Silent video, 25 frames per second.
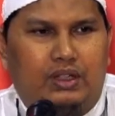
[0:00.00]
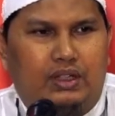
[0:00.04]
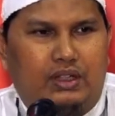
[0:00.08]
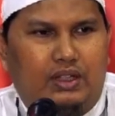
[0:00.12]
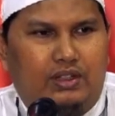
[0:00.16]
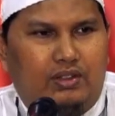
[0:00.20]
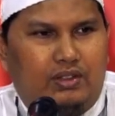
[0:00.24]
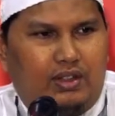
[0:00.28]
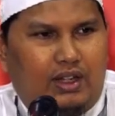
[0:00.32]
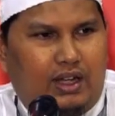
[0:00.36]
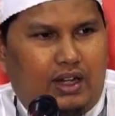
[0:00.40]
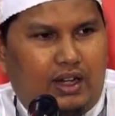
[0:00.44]

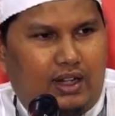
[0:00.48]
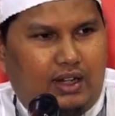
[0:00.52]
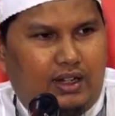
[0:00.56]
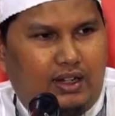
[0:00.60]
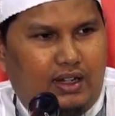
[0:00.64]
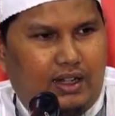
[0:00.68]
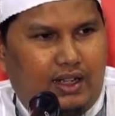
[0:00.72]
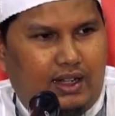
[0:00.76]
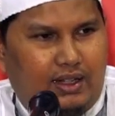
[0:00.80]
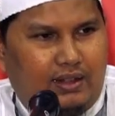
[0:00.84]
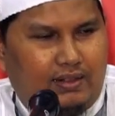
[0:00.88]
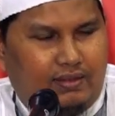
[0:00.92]
Ini
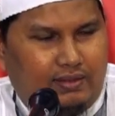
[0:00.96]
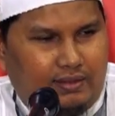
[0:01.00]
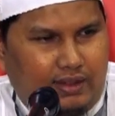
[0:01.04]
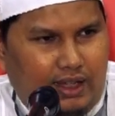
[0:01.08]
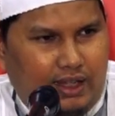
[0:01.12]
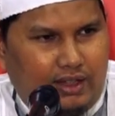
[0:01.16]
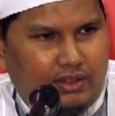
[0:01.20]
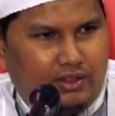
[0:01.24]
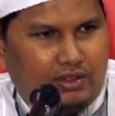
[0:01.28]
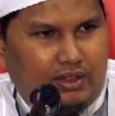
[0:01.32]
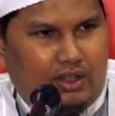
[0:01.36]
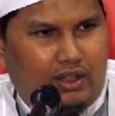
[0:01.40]
sekarang dengan
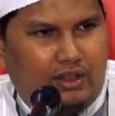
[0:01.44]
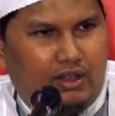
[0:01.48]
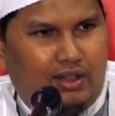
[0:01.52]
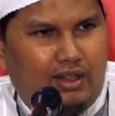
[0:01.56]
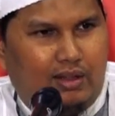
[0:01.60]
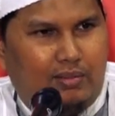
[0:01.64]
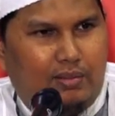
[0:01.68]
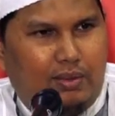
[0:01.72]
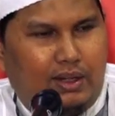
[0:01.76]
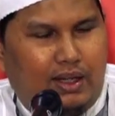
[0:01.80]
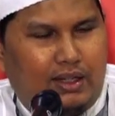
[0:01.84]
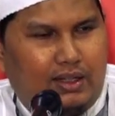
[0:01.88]
teks
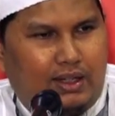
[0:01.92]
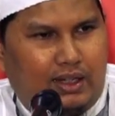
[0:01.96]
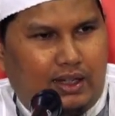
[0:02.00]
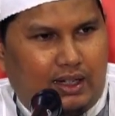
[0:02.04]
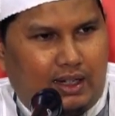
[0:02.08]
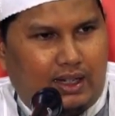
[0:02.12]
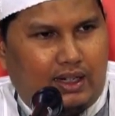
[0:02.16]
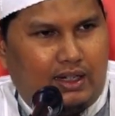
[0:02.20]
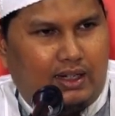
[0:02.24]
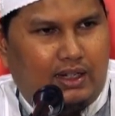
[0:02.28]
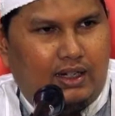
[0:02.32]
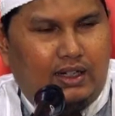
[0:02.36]
Allah
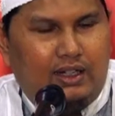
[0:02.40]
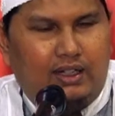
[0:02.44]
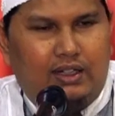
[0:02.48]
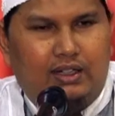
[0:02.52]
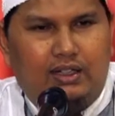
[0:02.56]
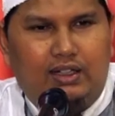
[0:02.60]
mengatakan.